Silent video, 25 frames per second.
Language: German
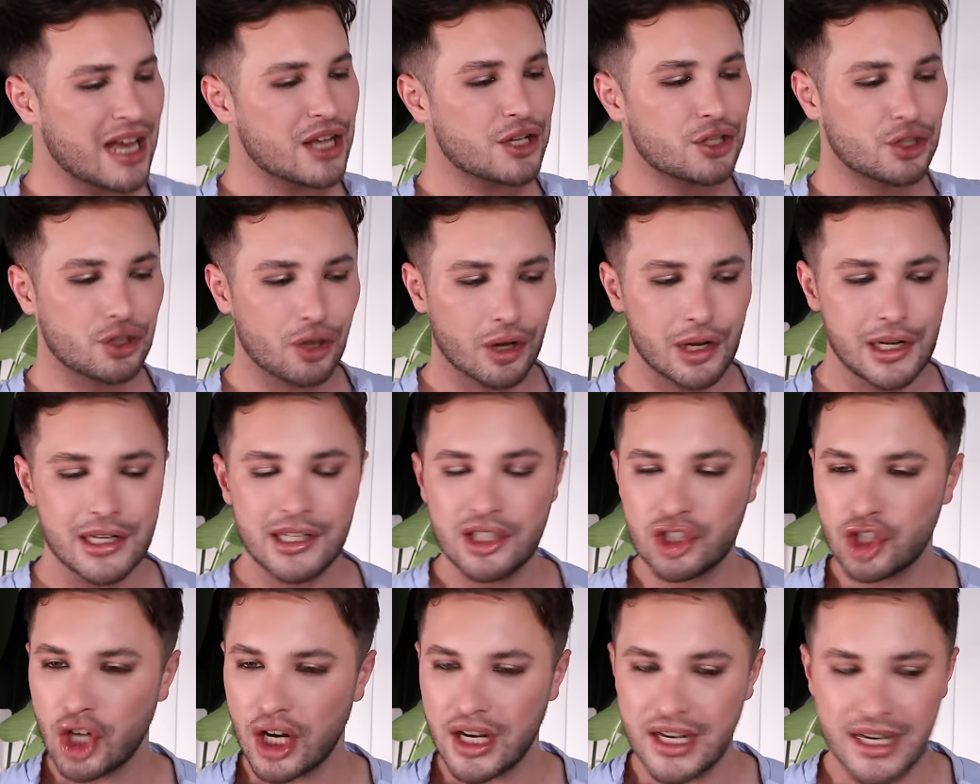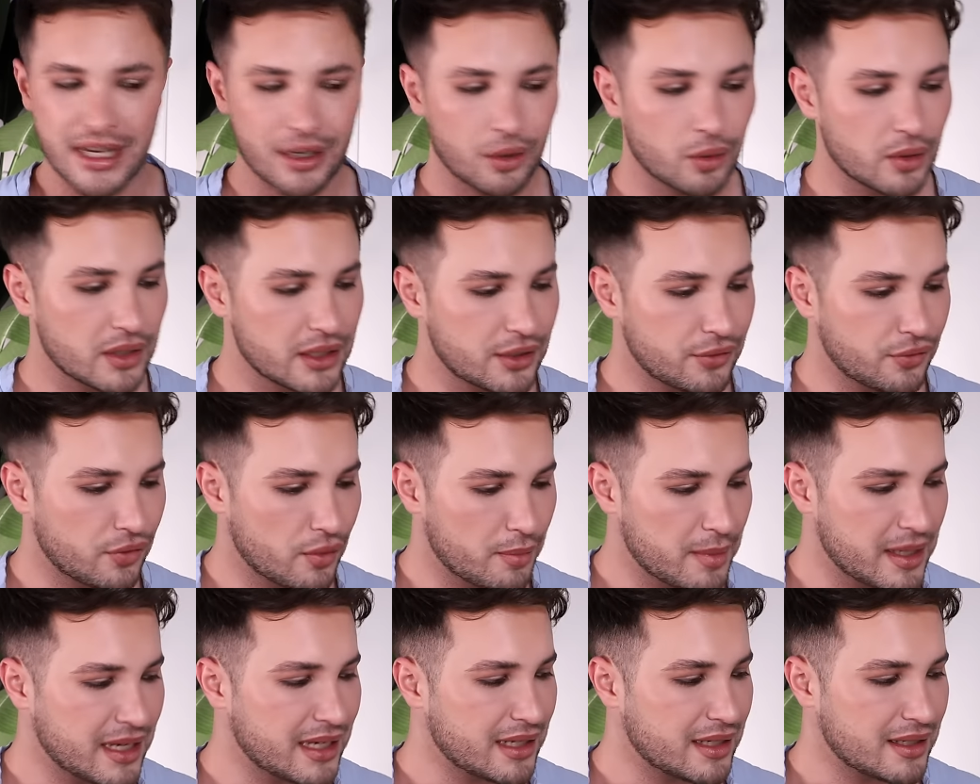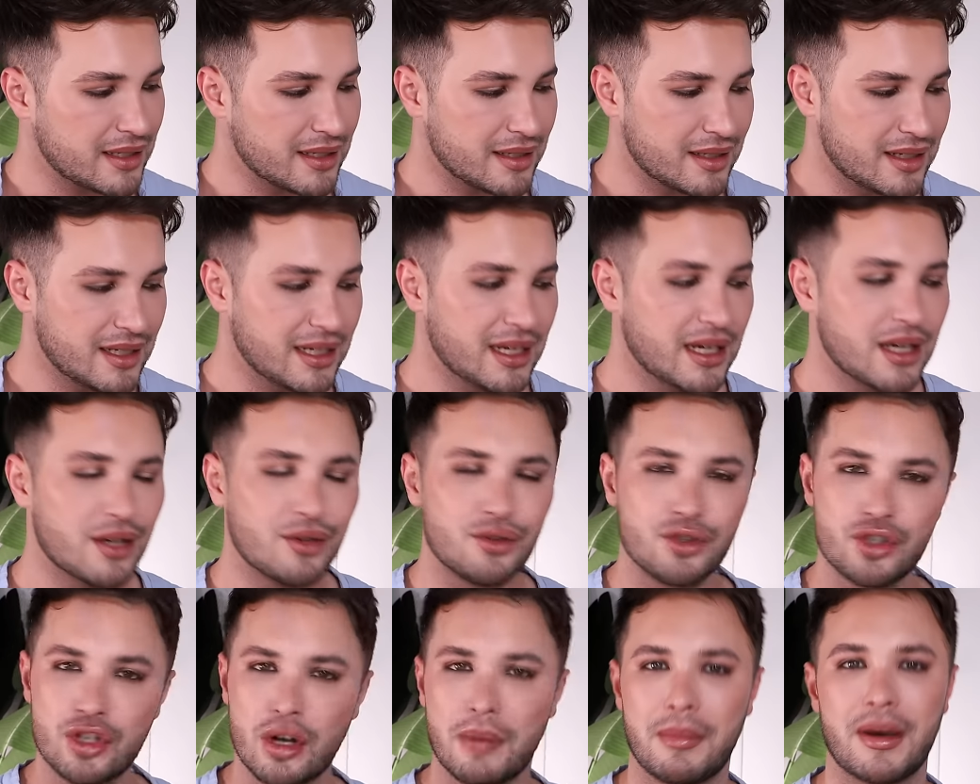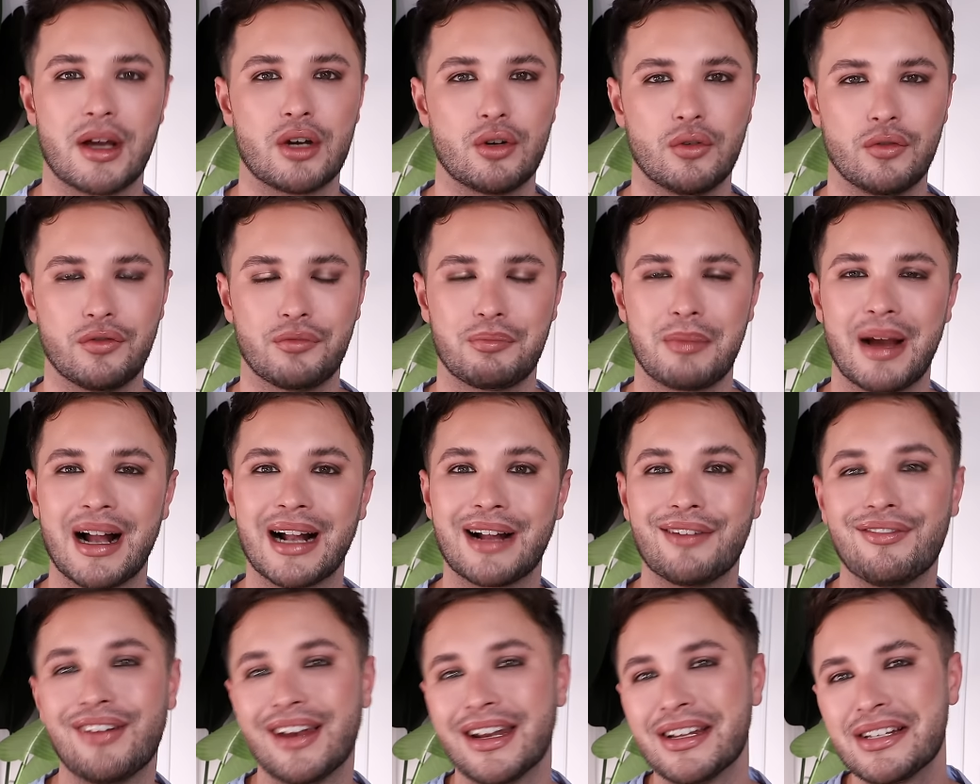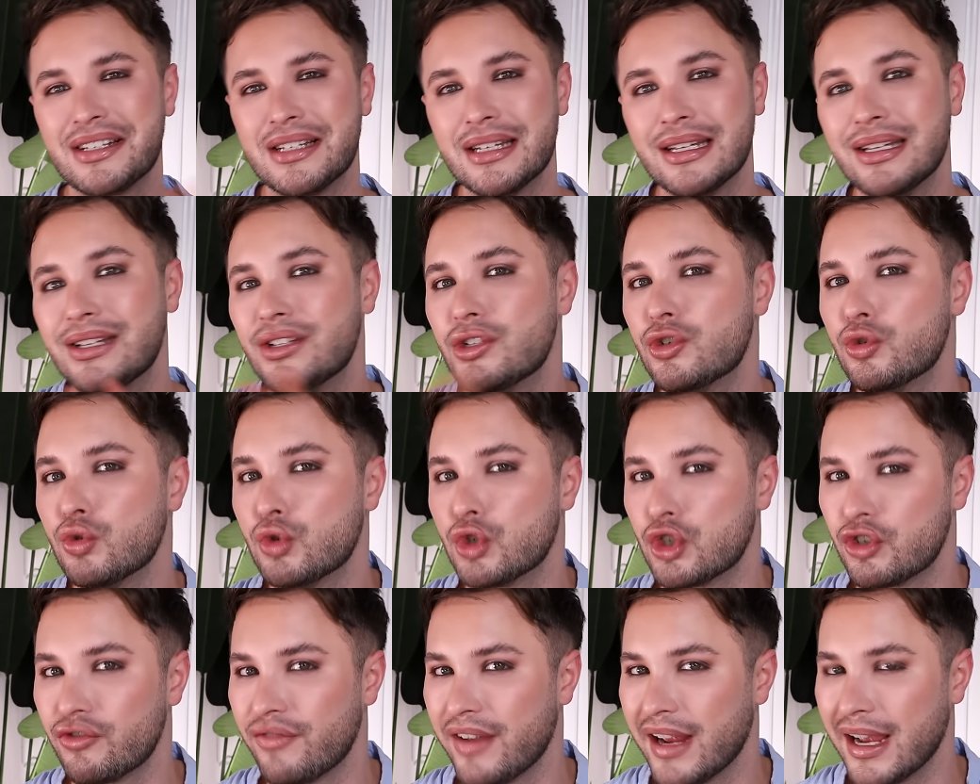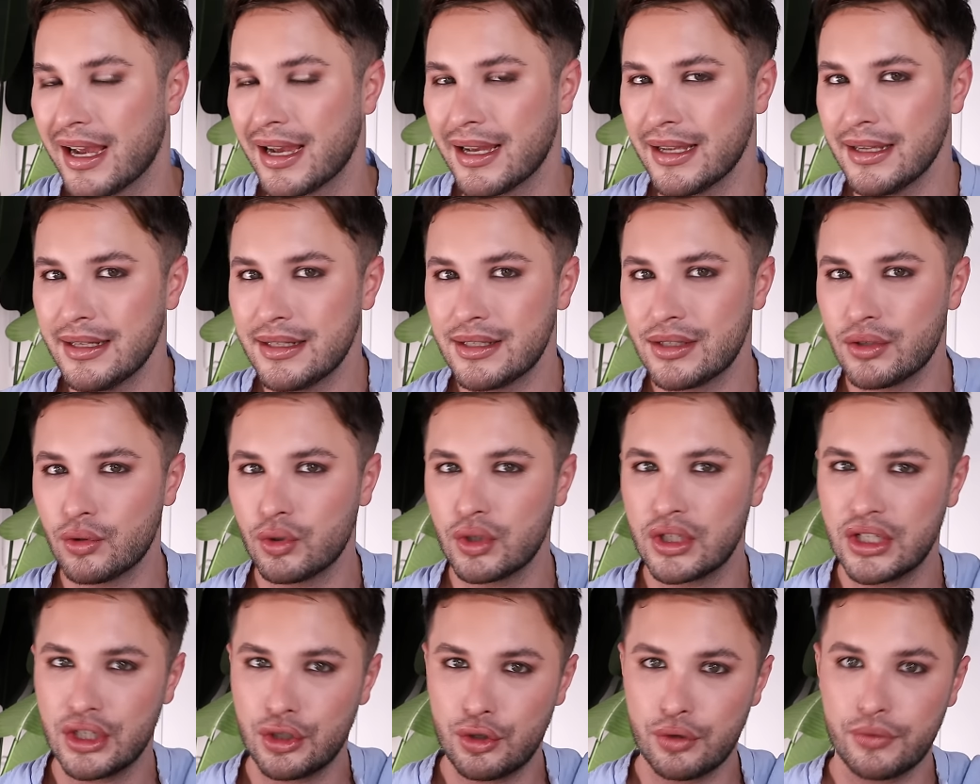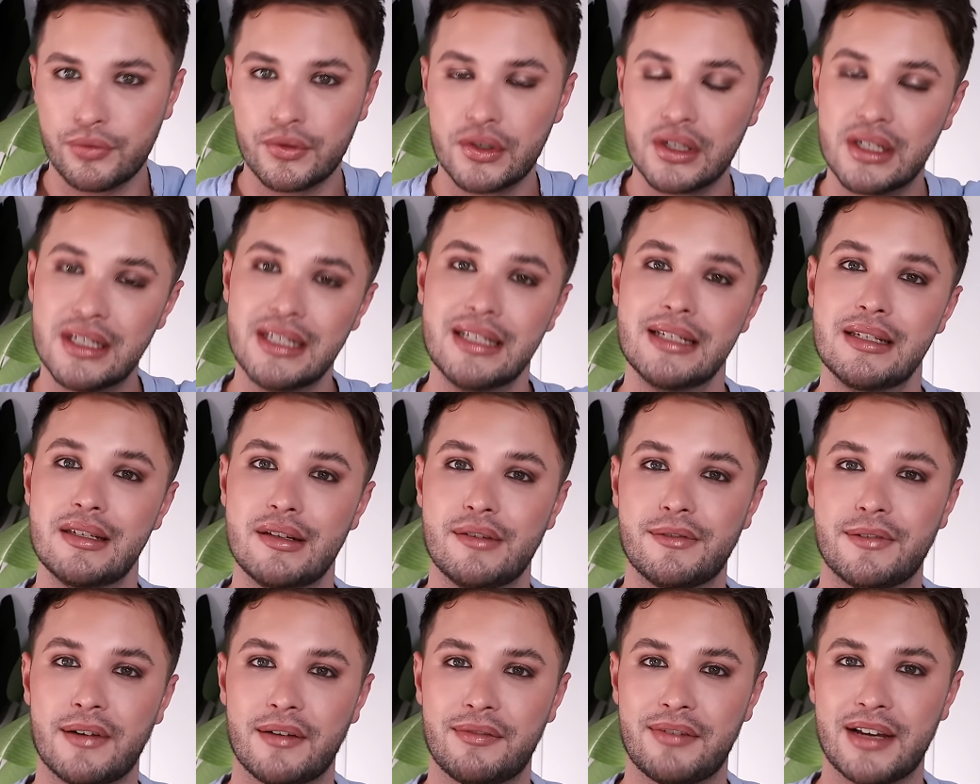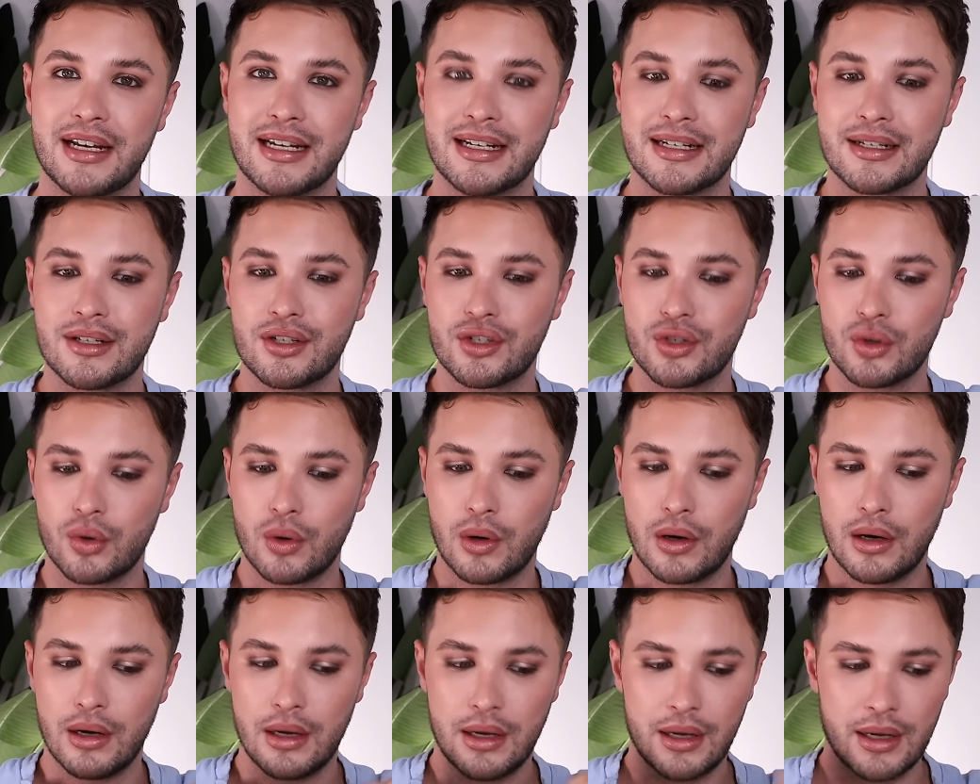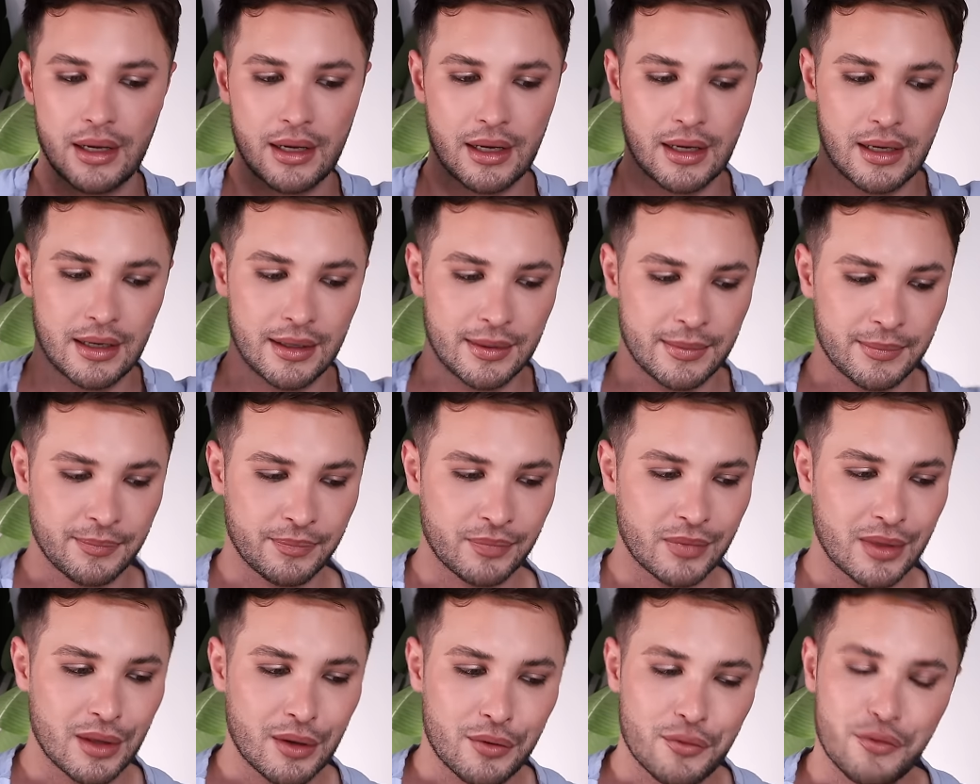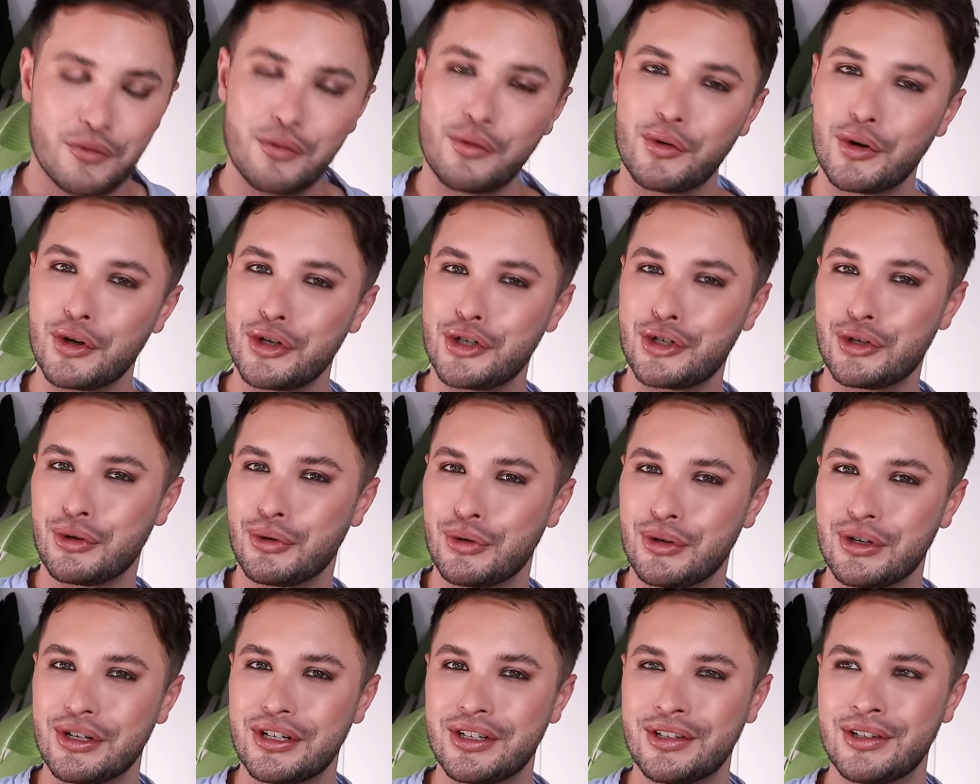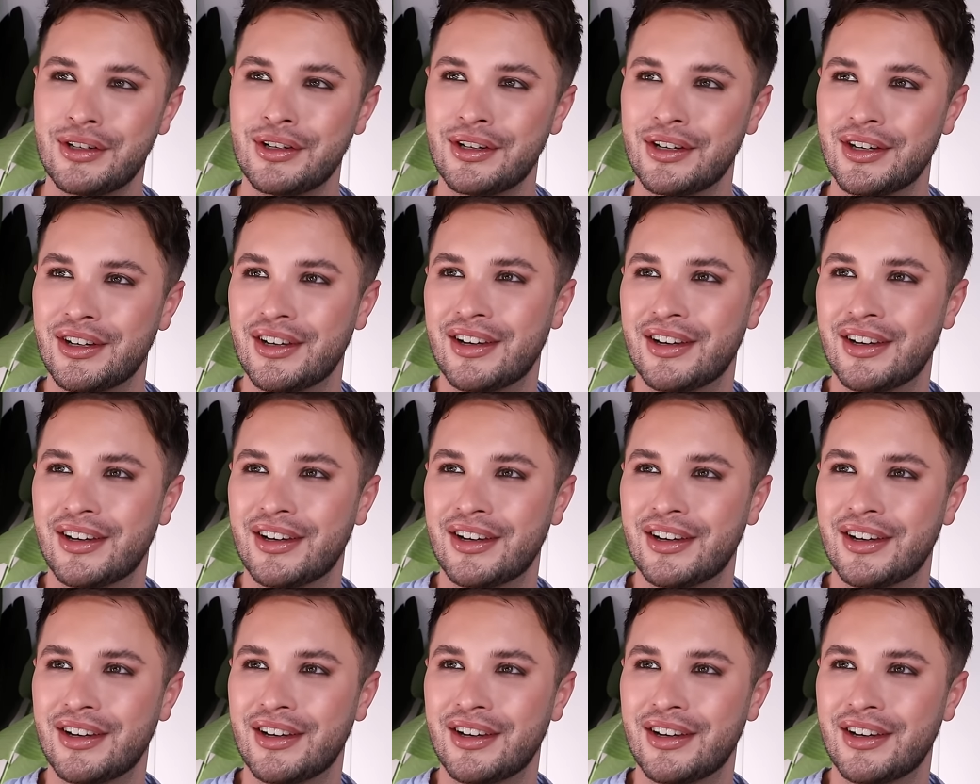Sol de Janeiro ist für mich die Sommerduftmarke, weil es nicht zu schwer ist und die Düfte, die sie verwenden, so frisch und